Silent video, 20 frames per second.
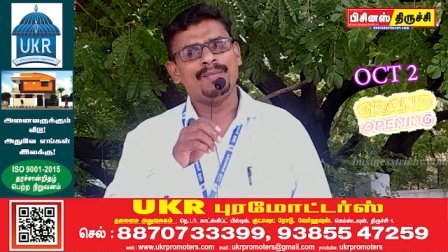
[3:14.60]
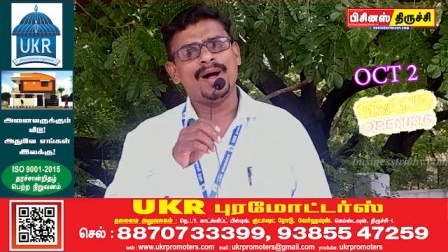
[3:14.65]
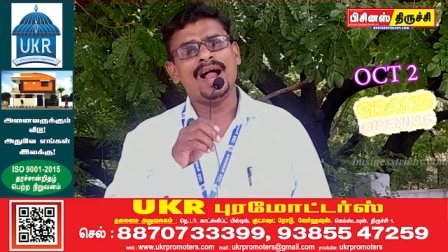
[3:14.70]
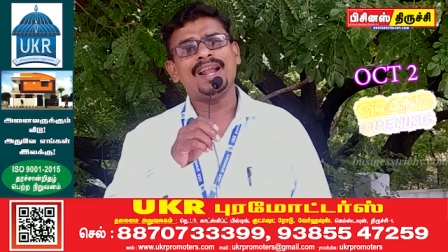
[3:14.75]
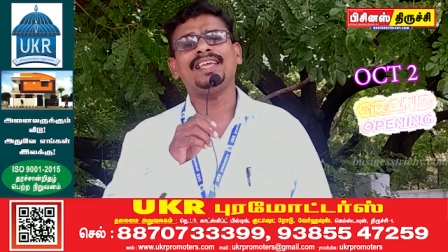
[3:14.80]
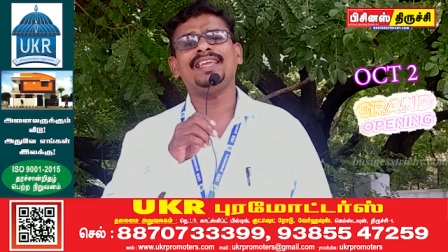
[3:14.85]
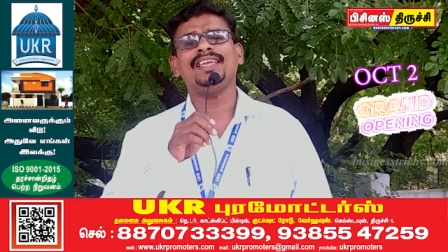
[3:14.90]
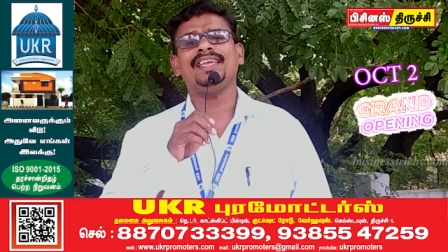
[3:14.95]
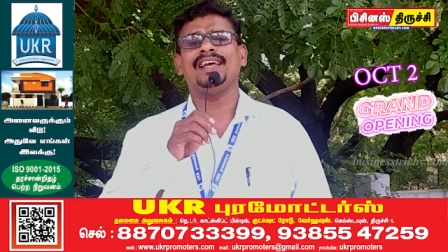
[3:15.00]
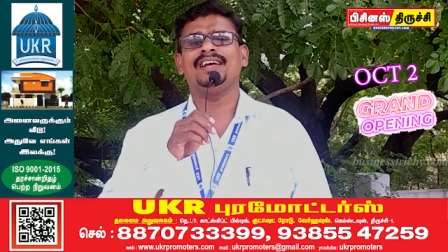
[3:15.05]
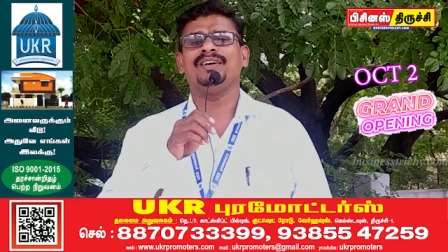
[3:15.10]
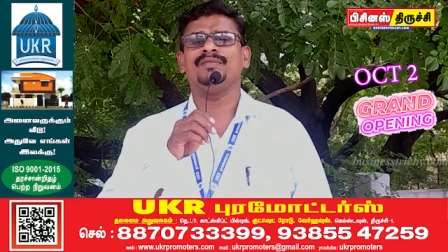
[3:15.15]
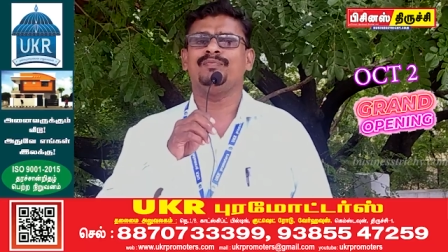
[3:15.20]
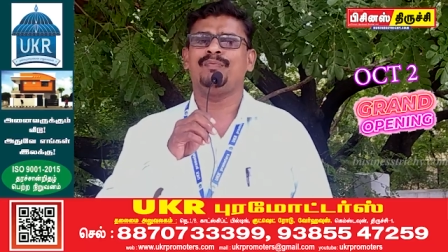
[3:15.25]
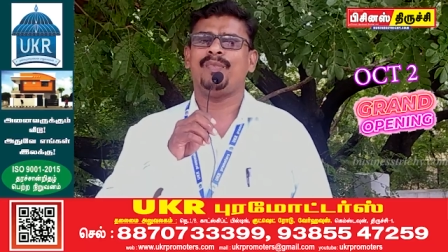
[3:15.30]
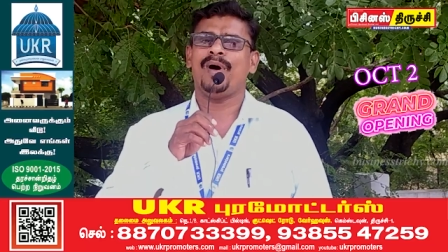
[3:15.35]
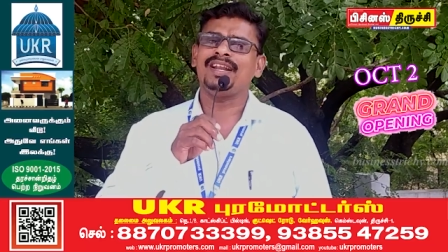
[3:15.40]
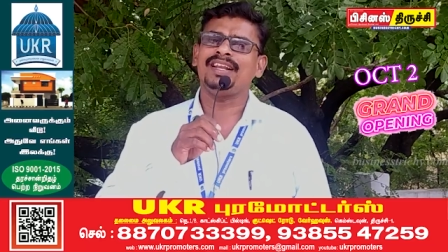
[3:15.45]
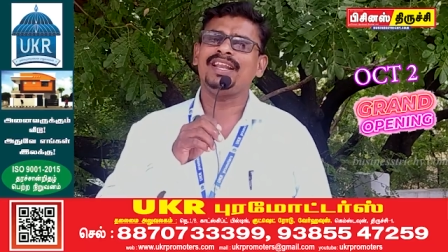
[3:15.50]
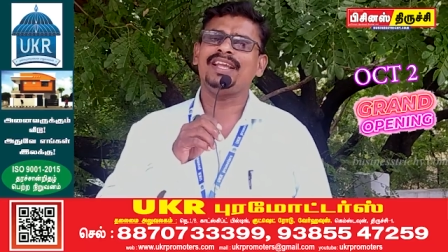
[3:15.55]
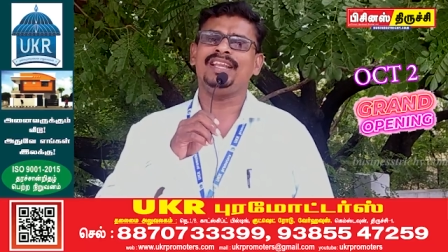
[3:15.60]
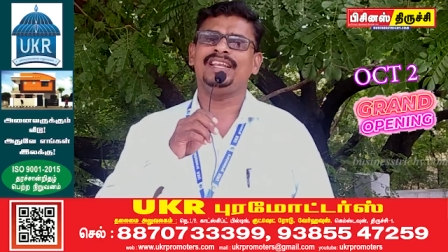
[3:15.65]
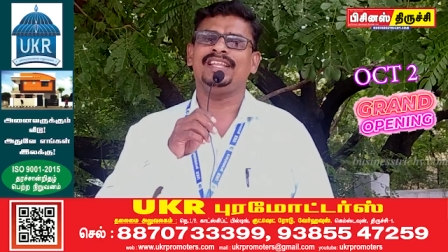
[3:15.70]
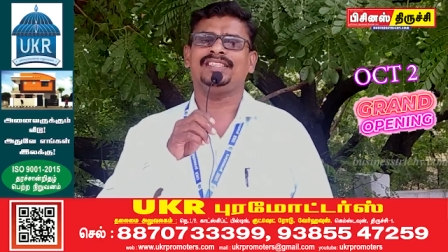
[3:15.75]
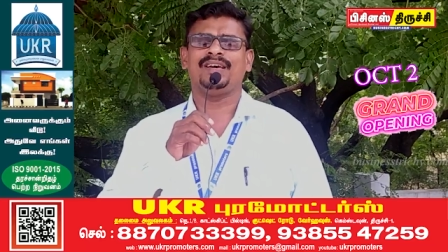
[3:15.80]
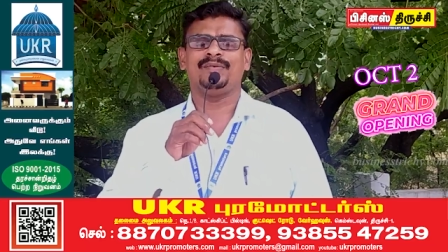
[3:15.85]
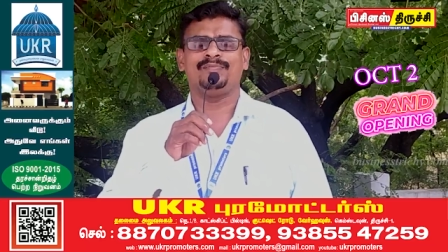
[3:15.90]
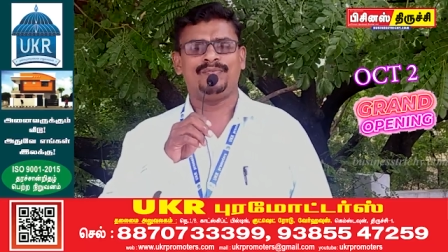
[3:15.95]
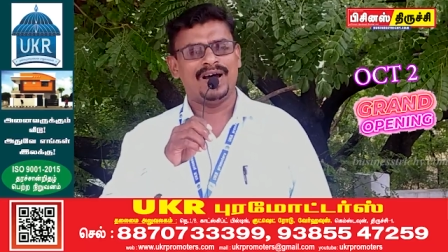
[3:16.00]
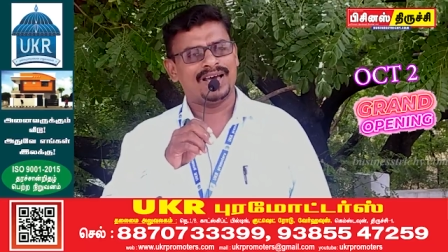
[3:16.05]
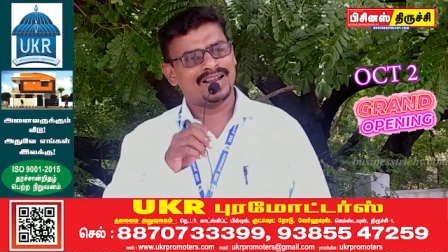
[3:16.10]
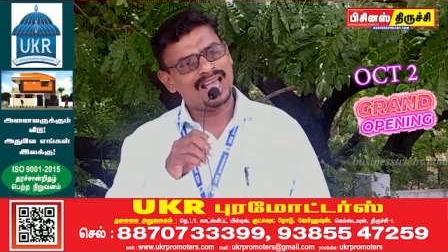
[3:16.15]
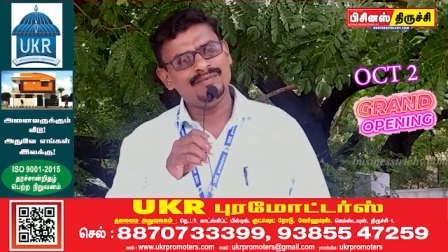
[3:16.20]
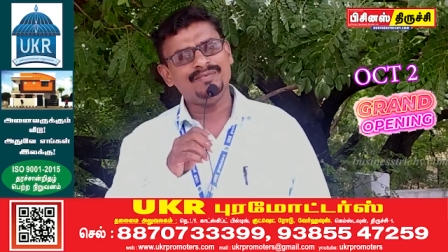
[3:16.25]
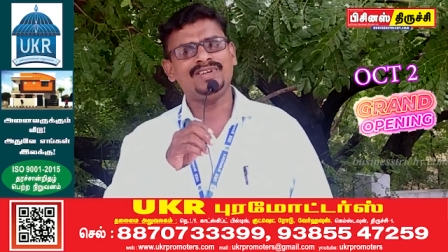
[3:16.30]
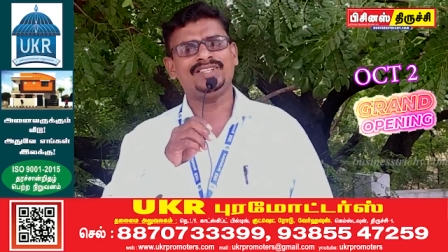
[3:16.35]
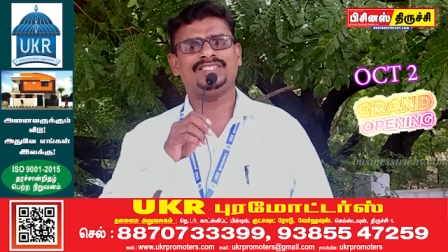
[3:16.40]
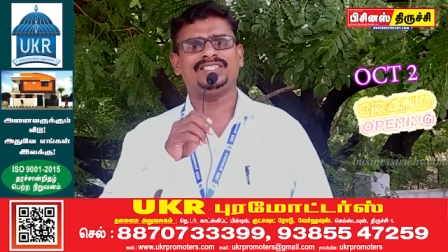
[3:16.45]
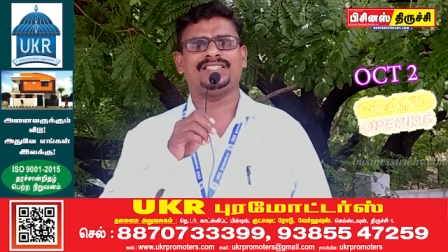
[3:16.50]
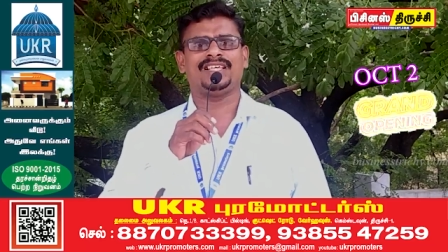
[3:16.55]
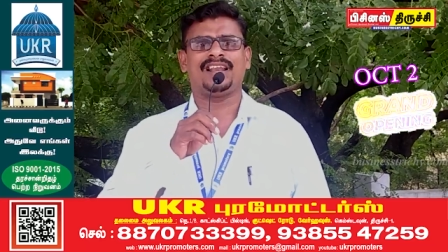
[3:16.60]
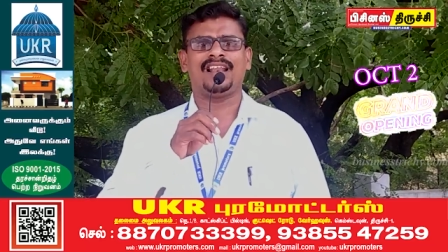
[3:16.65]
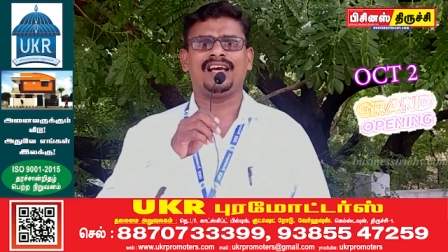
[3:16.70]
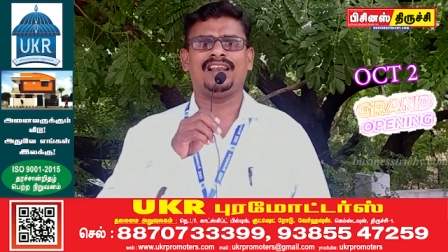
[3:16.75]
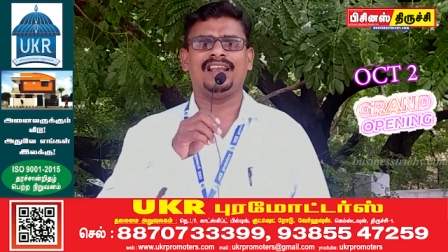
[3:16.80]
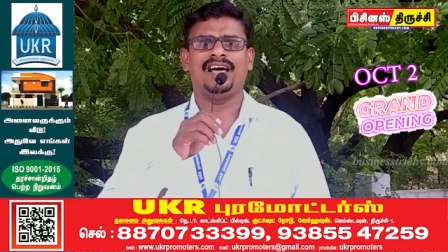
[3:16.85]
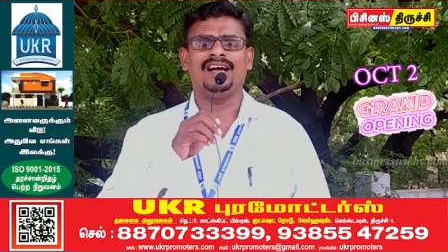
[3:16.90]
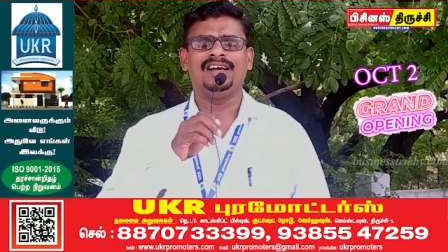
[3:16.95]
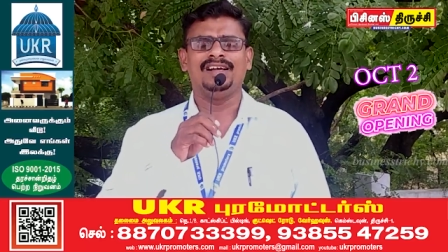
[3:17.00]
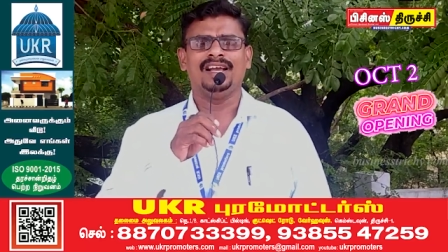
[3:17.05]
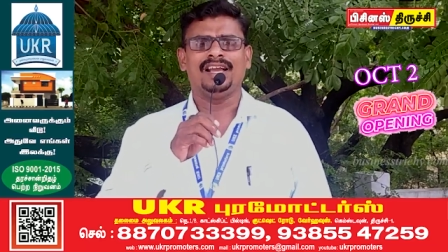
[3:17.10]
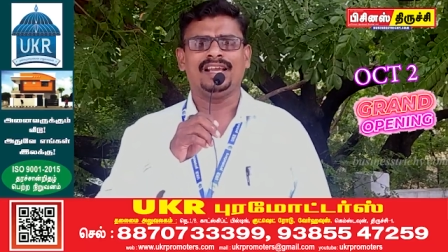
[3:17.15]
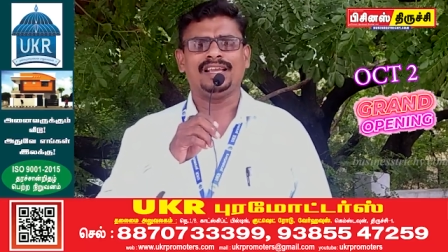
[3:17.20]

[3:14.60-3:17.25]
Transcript: மனைய பண்ணை இல்லத்தை பராமரிச்சு தராங்களாம்